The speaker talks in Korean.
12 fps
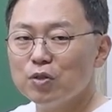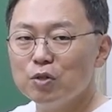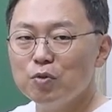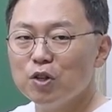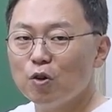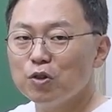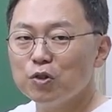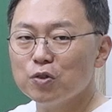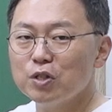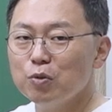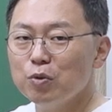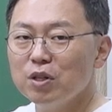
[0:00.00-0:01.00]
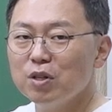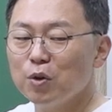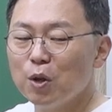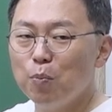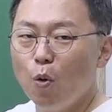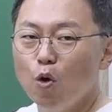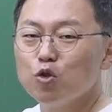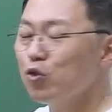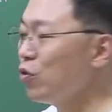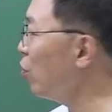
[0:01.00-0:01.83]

지위, 경제적 지위를 이렇게 보여주는